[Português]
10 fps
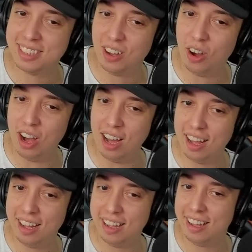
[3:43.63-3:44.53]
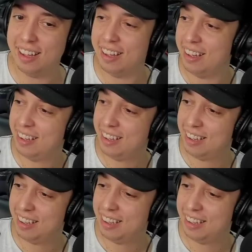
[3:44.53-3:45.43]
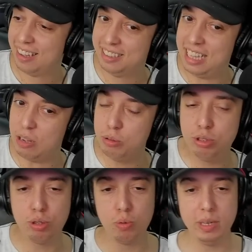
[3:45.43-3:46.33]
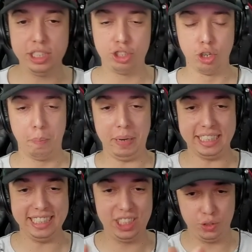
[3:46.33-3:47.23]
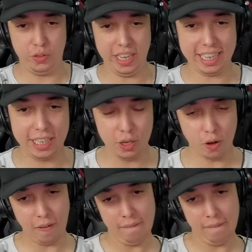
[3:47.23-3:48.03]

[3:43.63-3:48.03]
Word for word: Ó! Oh? Mas... Dá um gostei. zoom, editor, pra gente ver aqui, ó.